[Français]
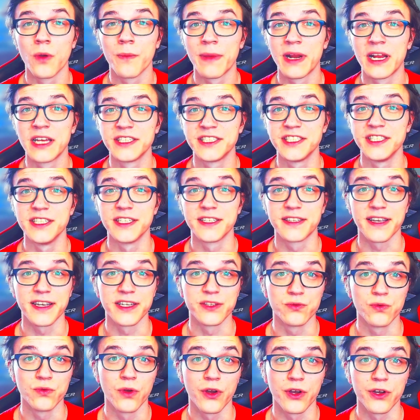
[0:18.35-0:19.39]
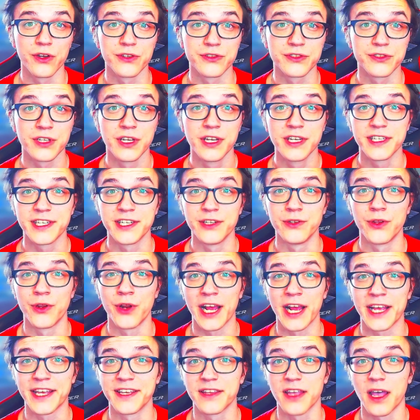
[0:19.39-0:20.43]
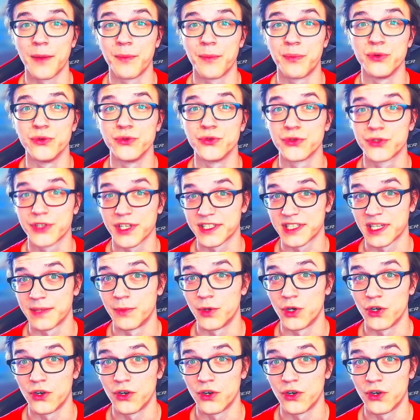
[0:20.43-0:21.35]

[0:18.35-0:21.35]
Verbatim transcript: maladie et très douloureuse qui ne la quittera plus jusqu'à sa mort.